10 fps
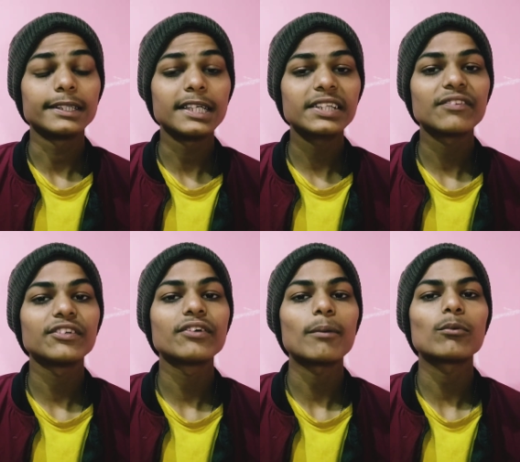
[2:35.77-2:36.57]
यही सब
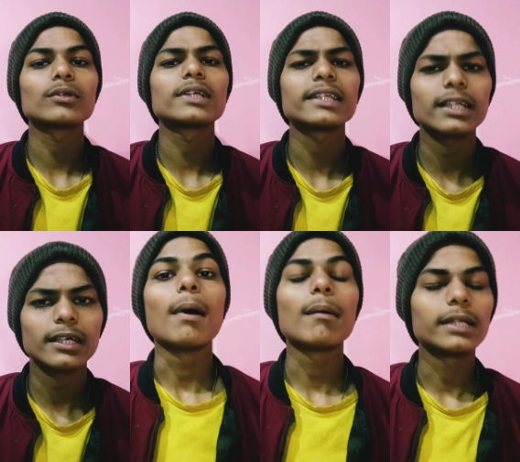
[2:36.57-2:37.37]
वीडियो आपको जैसा
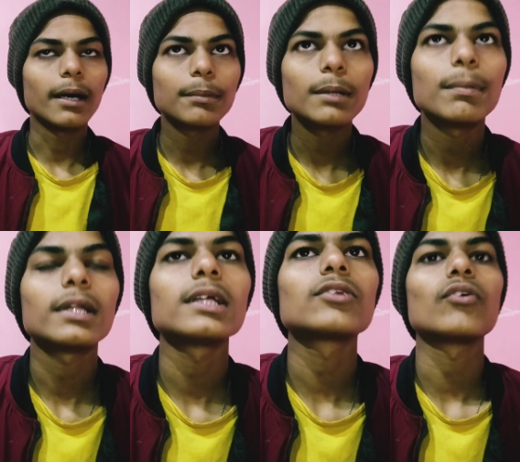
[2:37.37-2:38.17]
बाबा धाम के
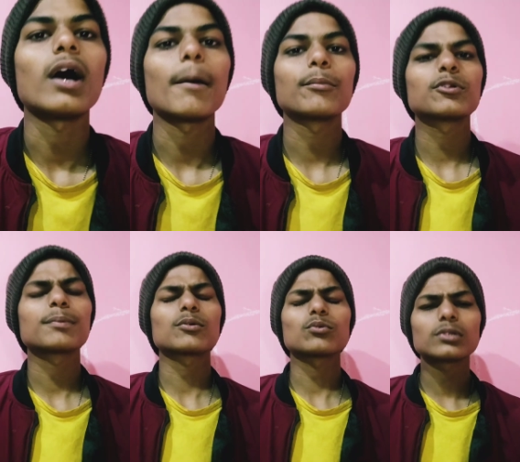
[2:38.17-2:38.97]
प्रति तो आप उस
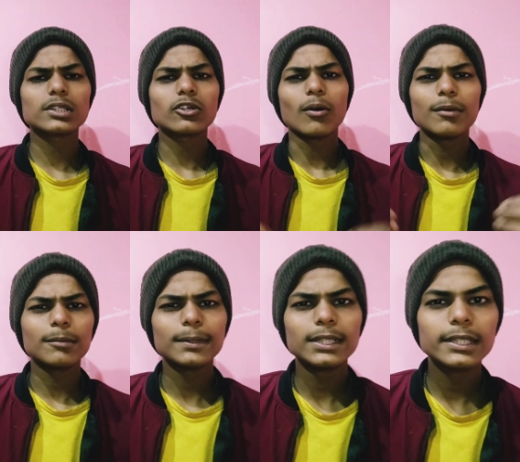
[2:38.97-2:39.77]
पर कुछ
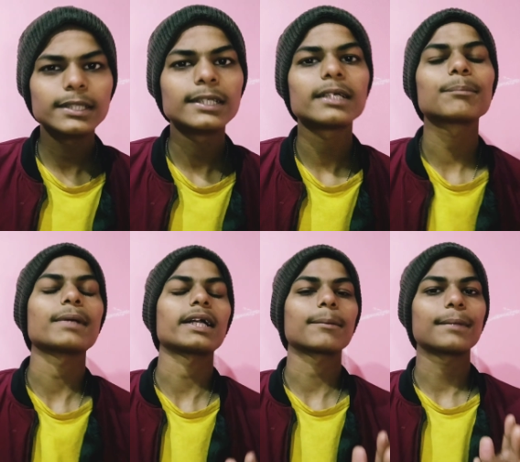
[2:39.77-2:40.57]
कमेंट में लिख दीजिएगा
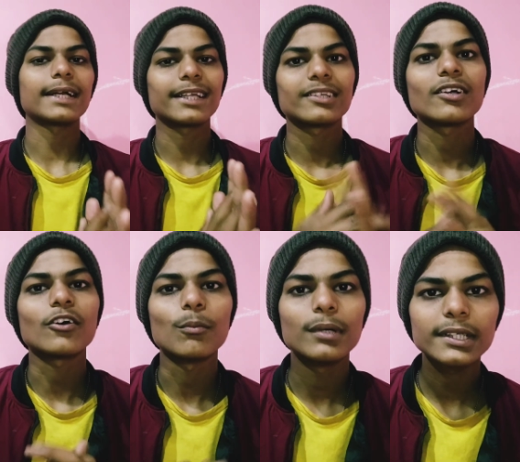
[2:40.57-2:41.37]
प्यारा प्यारा सा
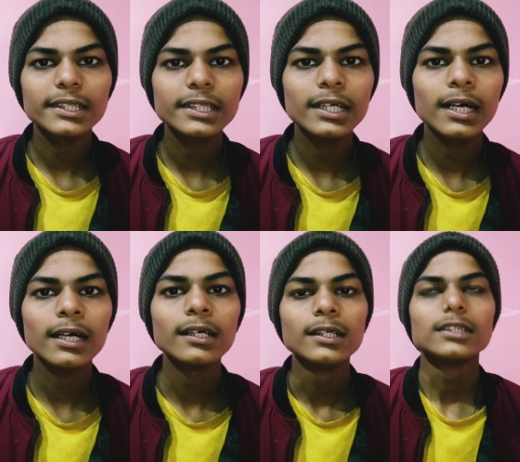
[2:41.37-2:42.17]
कमेंट कीजिएगा
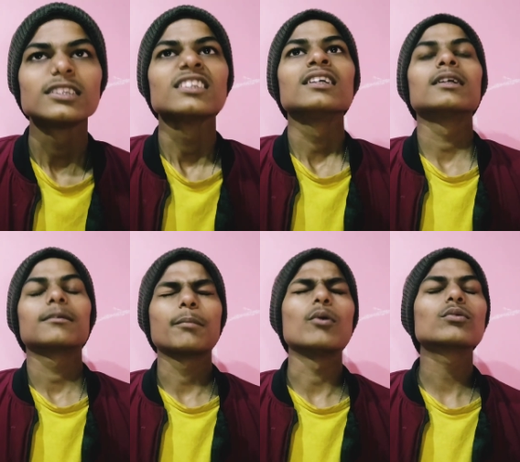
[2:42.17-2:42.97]

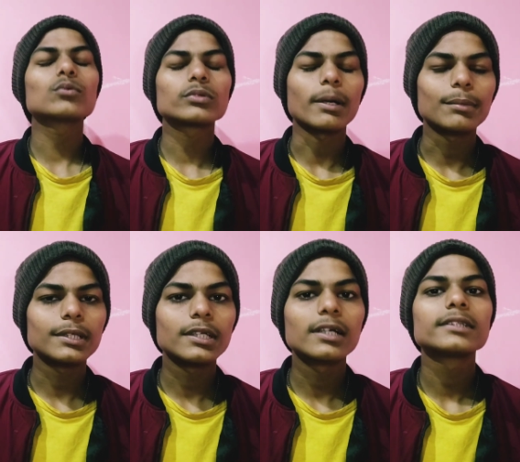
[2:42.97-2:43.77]
बहुत कुछ आप लिख
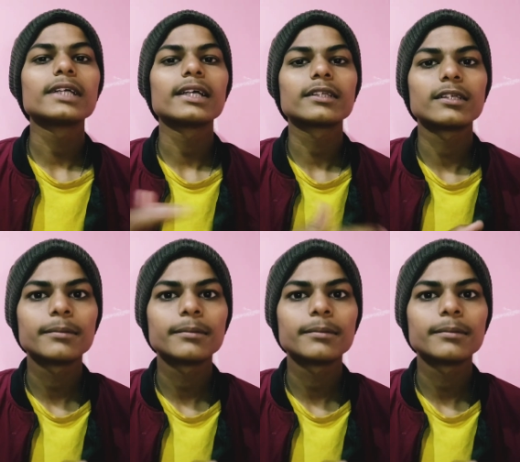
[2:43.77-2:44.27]
दीजिएगा जय